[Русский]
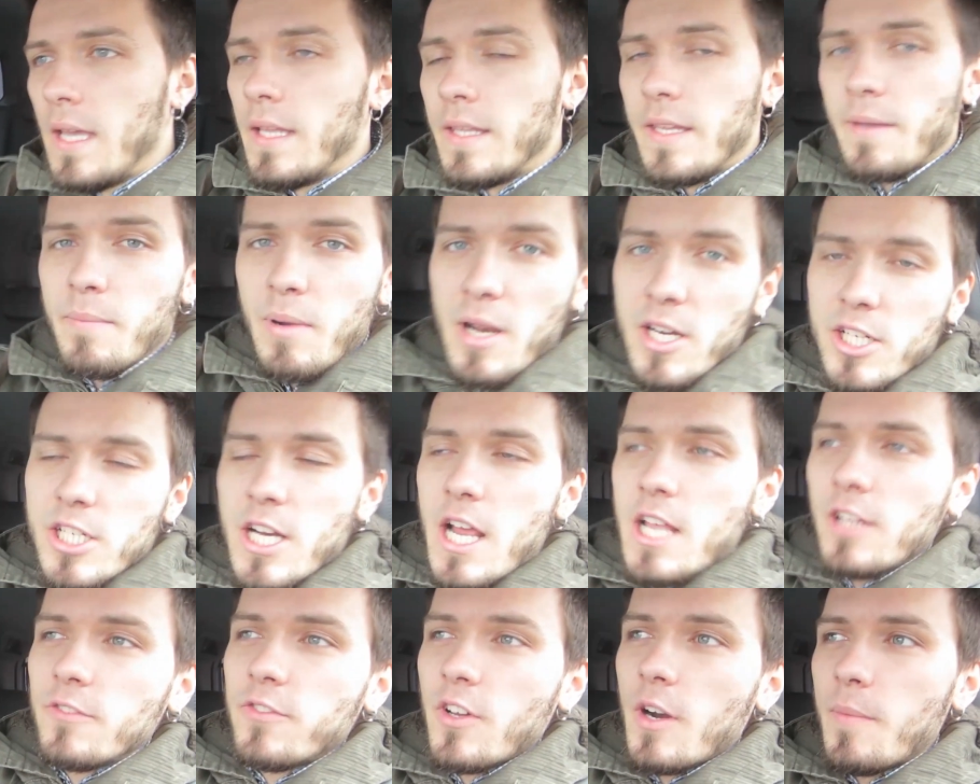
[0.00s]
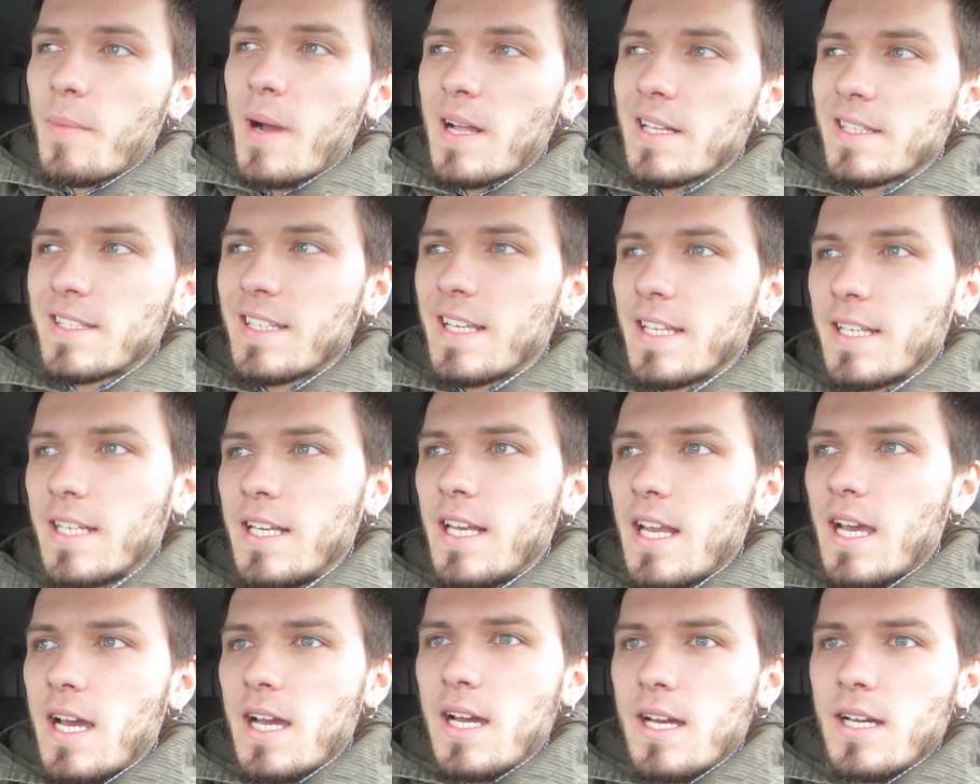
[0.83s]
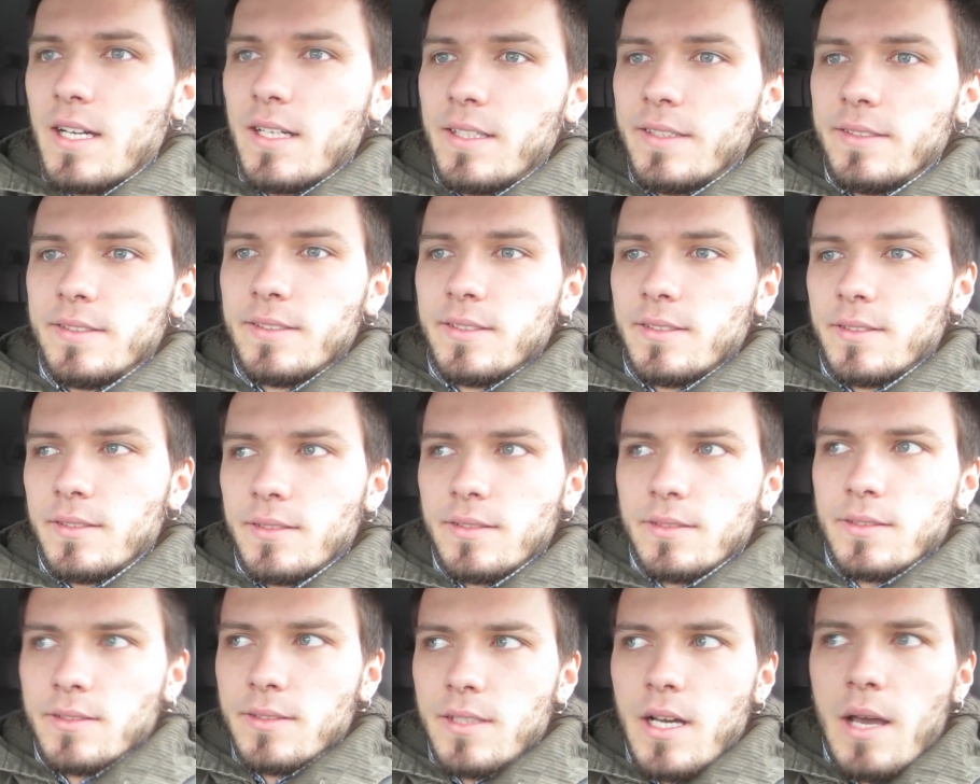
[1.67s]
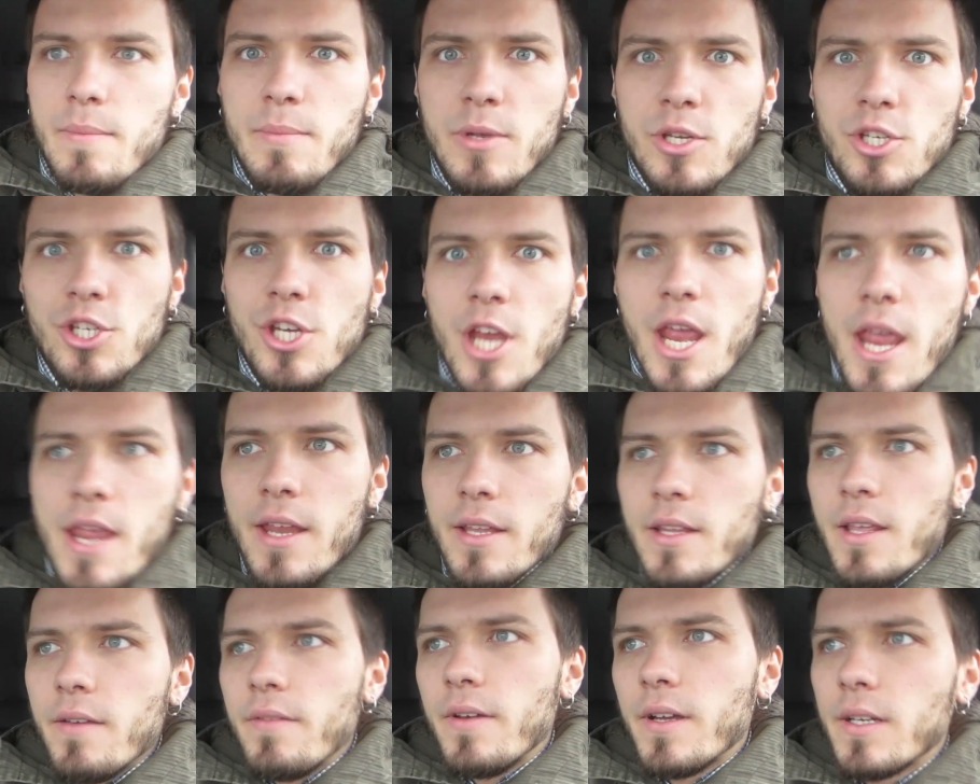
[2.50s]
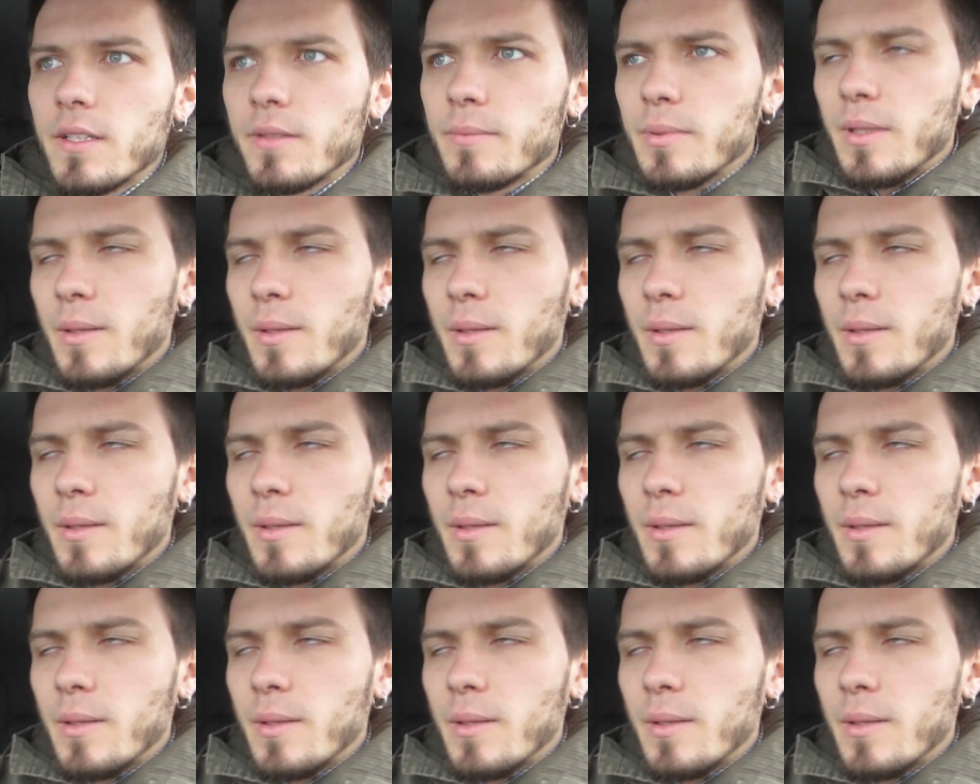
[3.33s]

Небольшая информация для амичей, наверное,